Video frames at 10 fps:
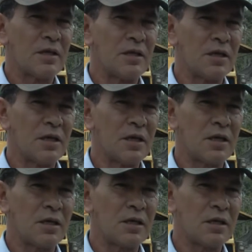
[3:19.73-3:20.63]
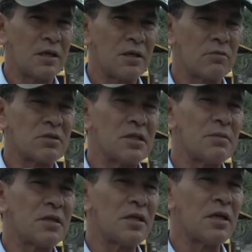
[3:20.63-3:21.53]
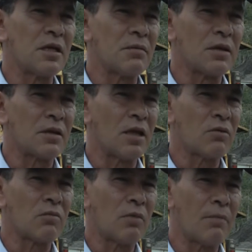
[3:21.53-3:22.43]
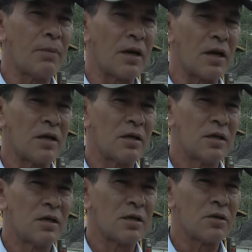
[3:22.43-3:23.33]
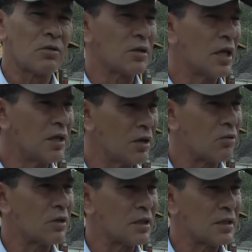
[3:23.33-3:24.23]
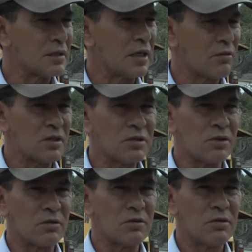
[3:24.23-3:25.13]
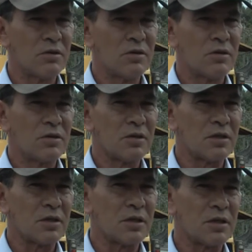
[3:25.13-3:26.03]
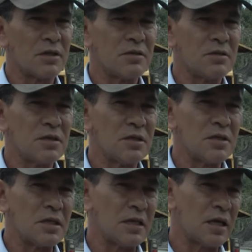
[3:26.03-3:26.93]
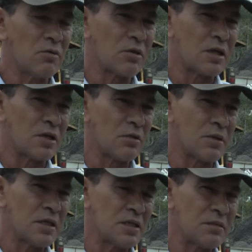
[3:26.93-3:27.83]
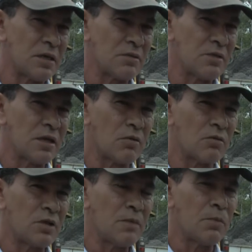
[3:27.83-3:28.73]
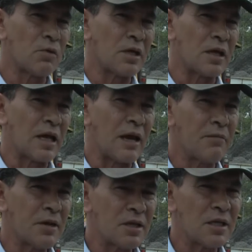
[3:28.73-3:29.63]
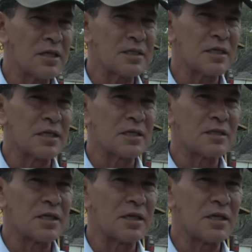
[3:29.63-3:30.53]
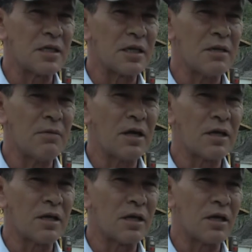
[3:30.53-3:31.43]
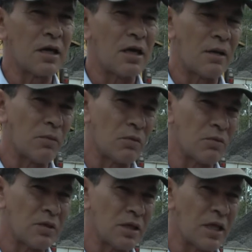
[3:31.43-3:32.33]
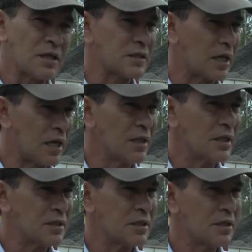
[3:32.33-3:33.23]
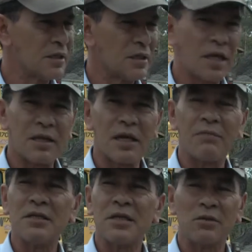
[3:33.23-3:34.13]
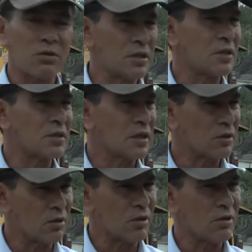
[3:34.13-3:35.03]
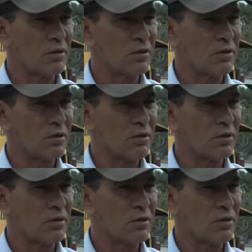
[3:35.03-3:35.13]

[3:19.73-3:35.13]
Y eh, inclusive tiene levantado un mapa geotécnico de, esta cuestión, eh, indicando de que obedece más bien a un tipo de cavernas que se derivan eh, a profundidades grandes que atraviesan todo este sector.